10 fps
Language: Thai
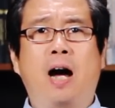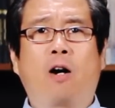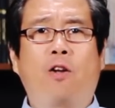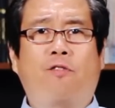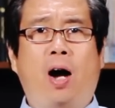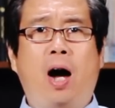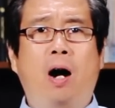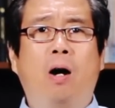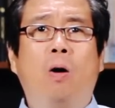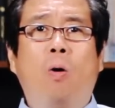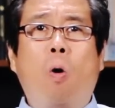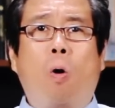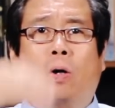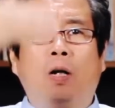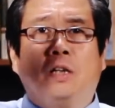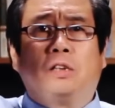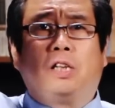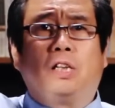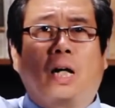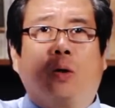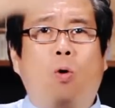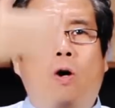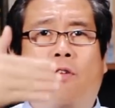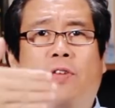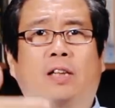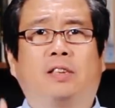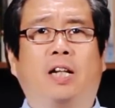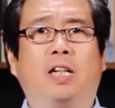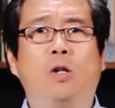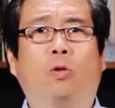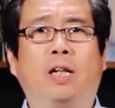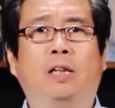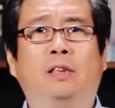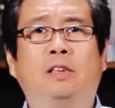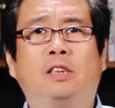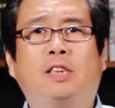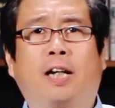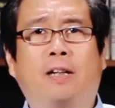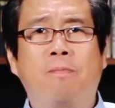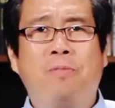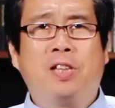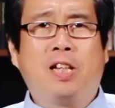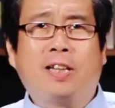นั่งไฟฟ้า 6. ที่ตัดหัวของฝรั่งเศสกิโยติน 7.